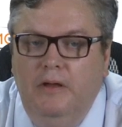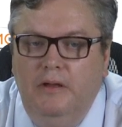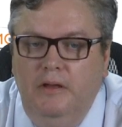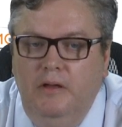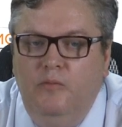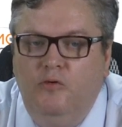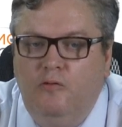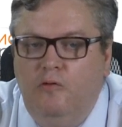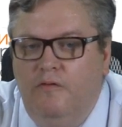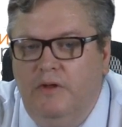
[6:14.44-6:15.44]
и,
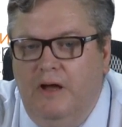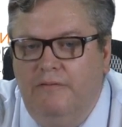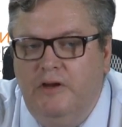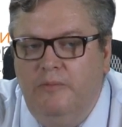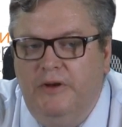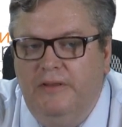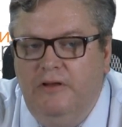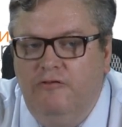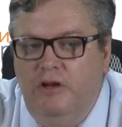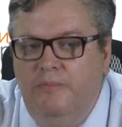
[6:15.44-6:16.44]
безусловно, авторы
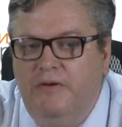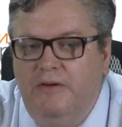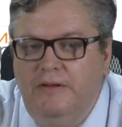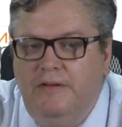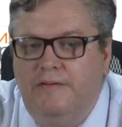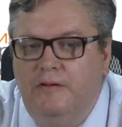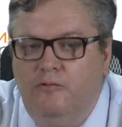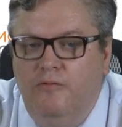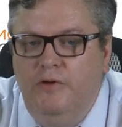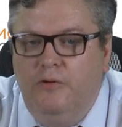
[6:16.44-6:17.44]
предложили проводить
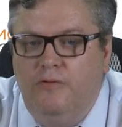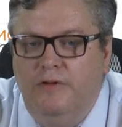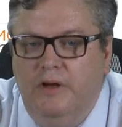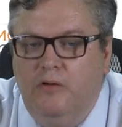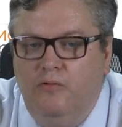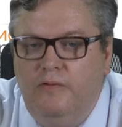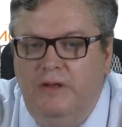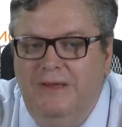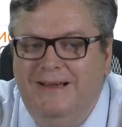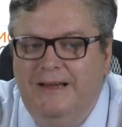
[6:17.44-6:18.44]
оценку вирусной нагрузки
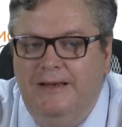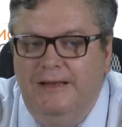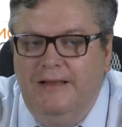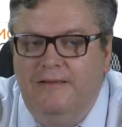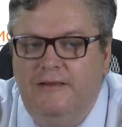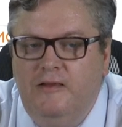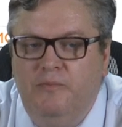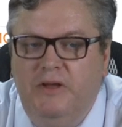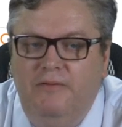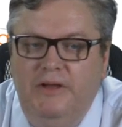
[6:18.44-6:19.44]
и корреляции с
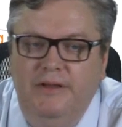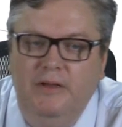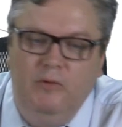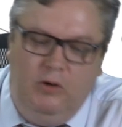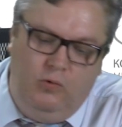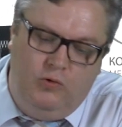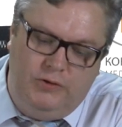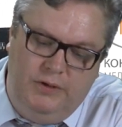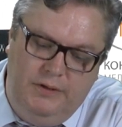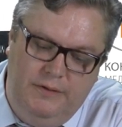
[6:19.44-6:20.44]
появлением
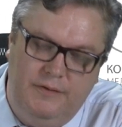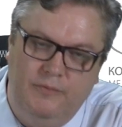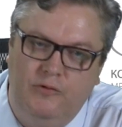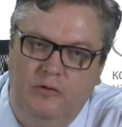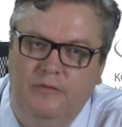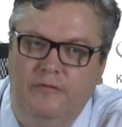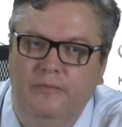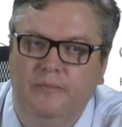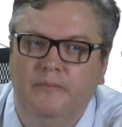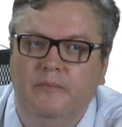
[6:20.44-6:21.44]
кожных симптомов.
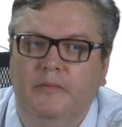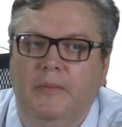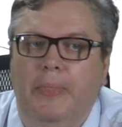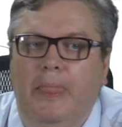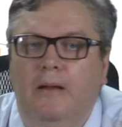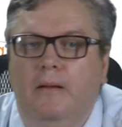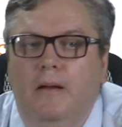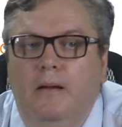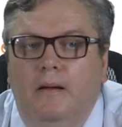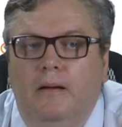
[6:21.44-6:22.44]

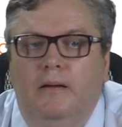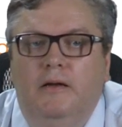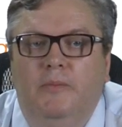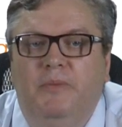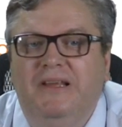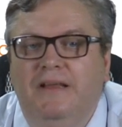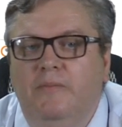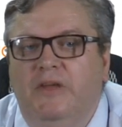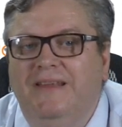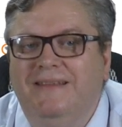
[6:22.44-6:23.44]
А, по
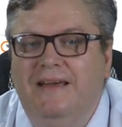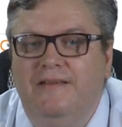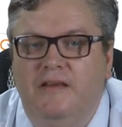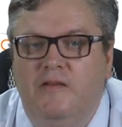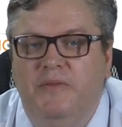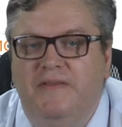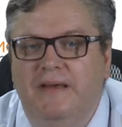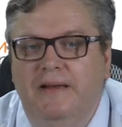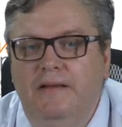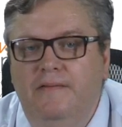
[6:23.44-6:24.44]
данным китайских
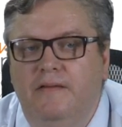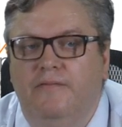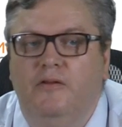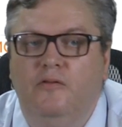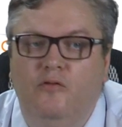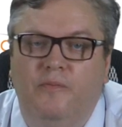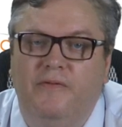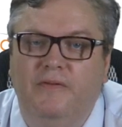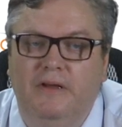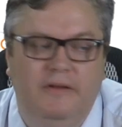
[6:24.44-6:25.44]
специалистов,
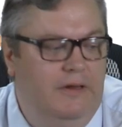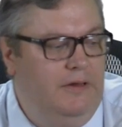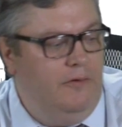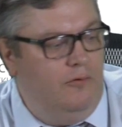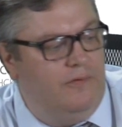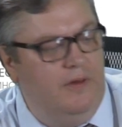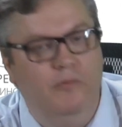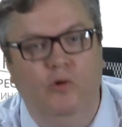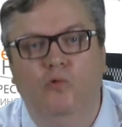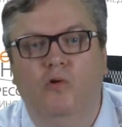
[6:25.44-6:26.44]
собственно, это и есть тот
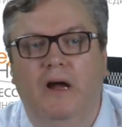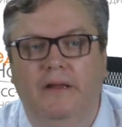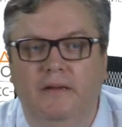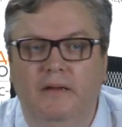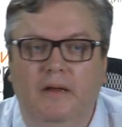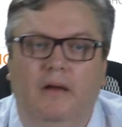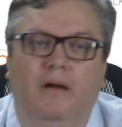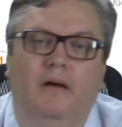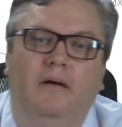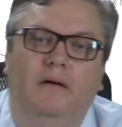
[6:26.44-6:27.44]
самый Ухань,
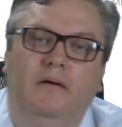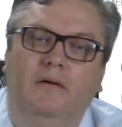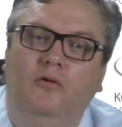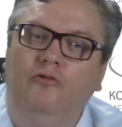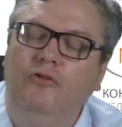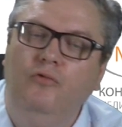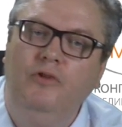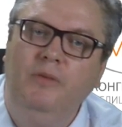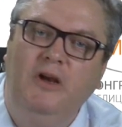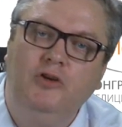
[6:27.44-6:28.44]
а, очень у
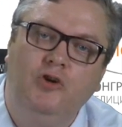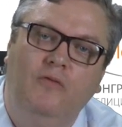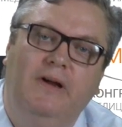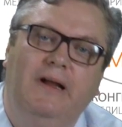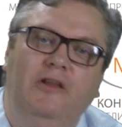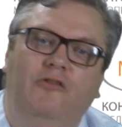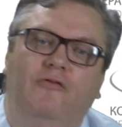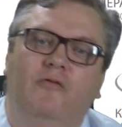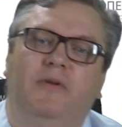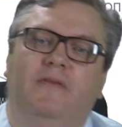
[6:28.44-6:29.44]
небольшого
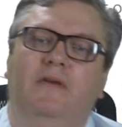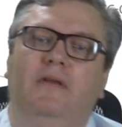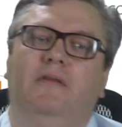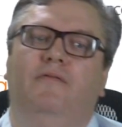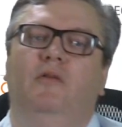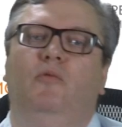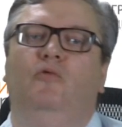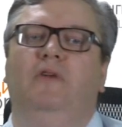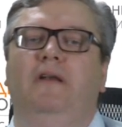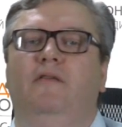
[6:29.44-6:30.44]
количества пациентов
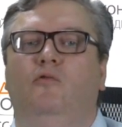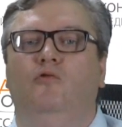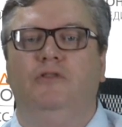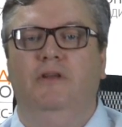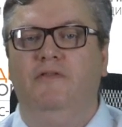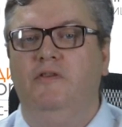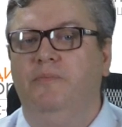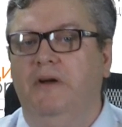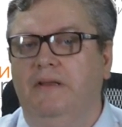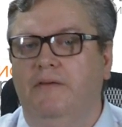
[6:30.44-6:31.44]
наблюдались кожные
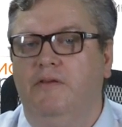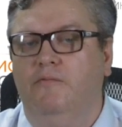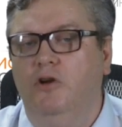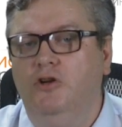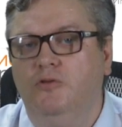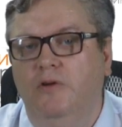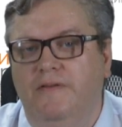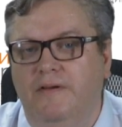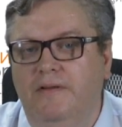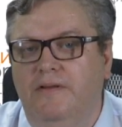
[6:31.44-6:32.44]
высыпания, всего лишь
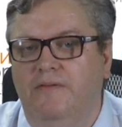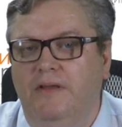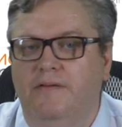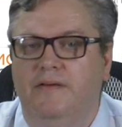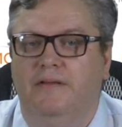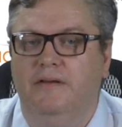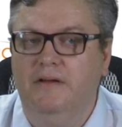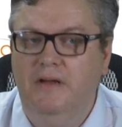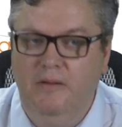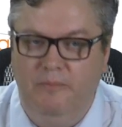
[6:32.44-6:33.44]

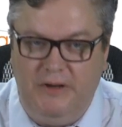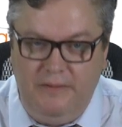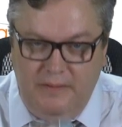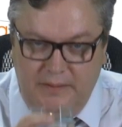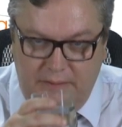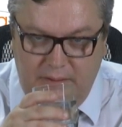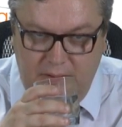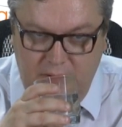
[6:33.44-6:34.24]
0,2%.